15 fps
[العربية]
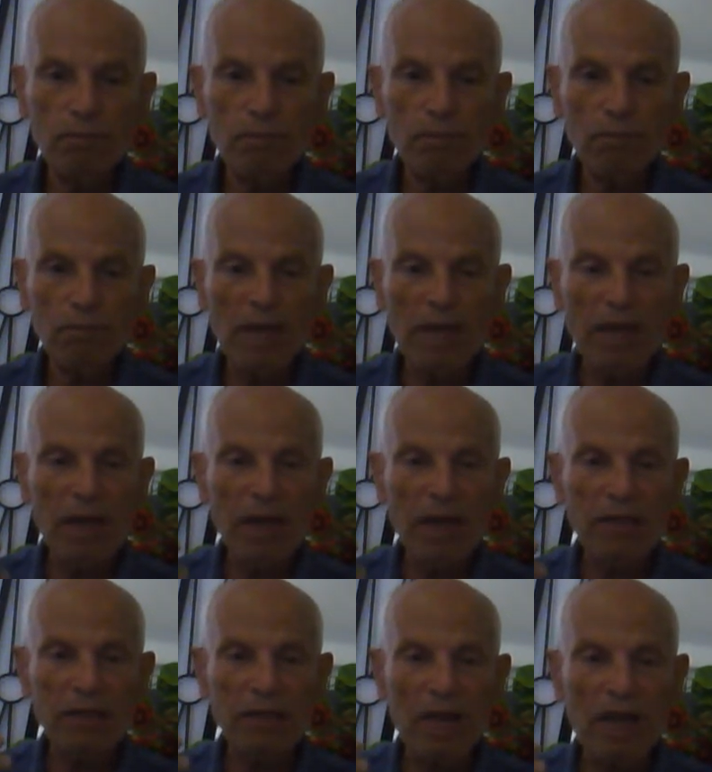من
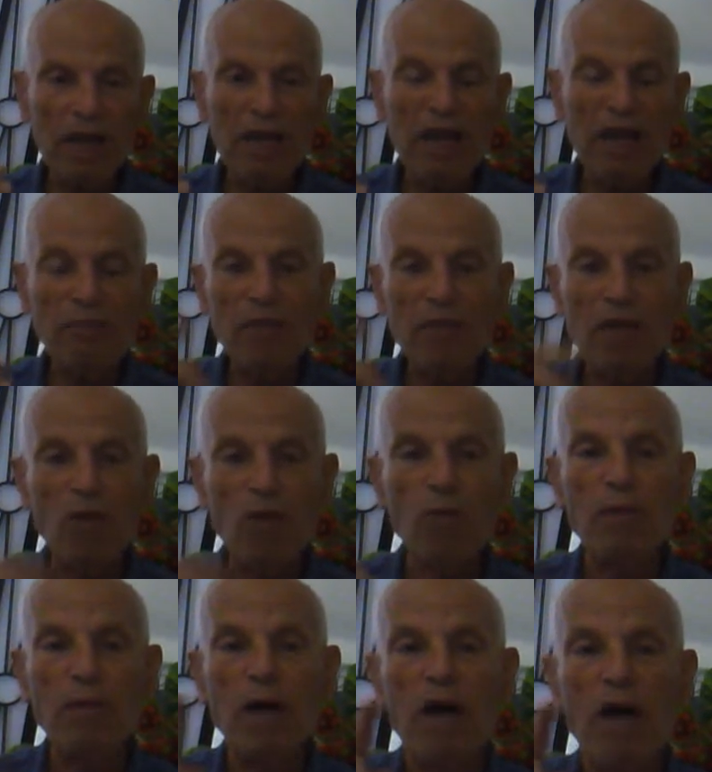يتألم اللي
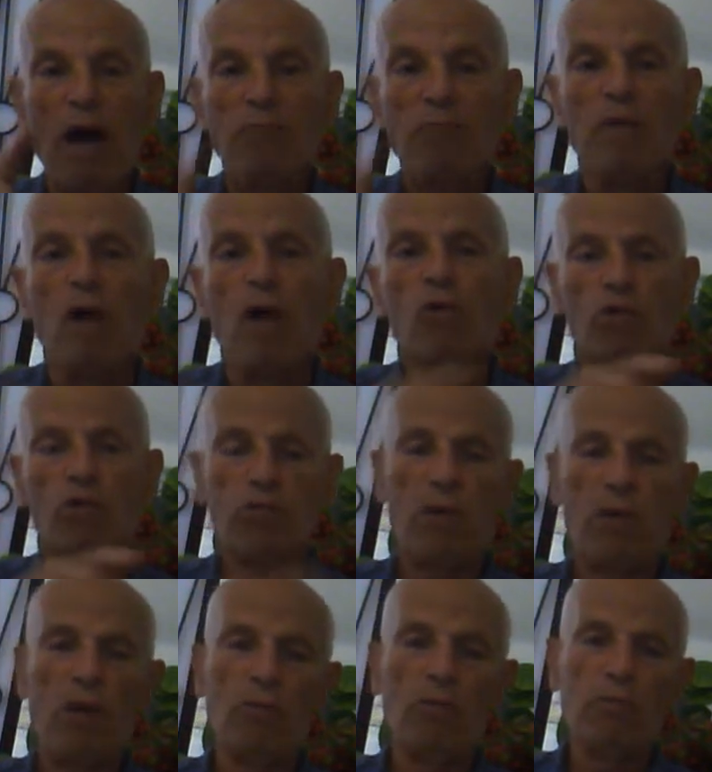هما عماه وسماه